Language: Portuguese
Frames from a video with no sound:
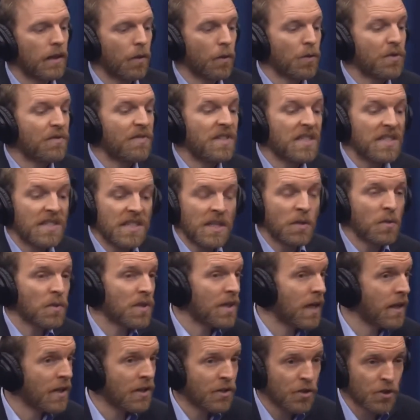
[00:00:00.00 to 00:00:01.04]
os vizinhos
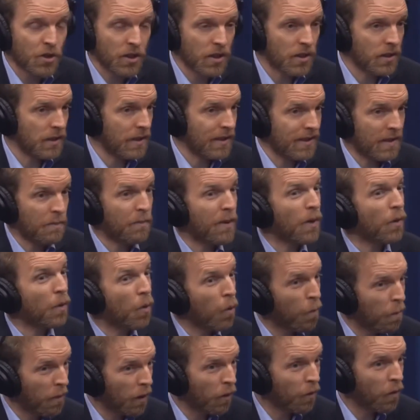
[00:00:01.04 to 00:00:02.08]
da Índia se
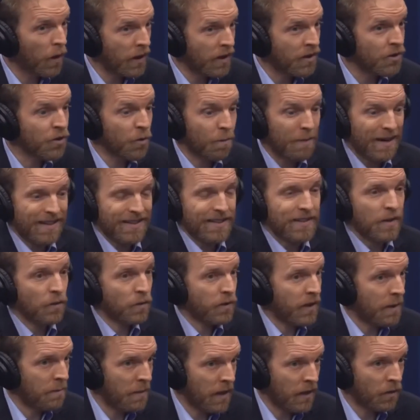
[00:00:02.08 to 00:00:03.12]
preocupam com a Índia, o Paquistão
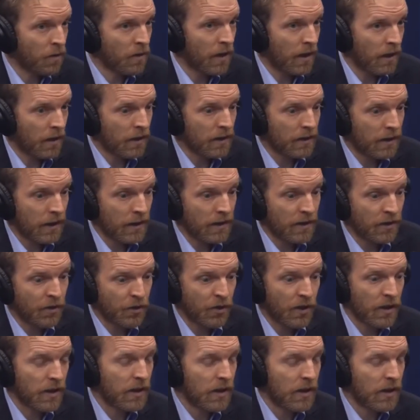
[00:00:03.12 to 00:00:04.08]
tem medo da, da Índia.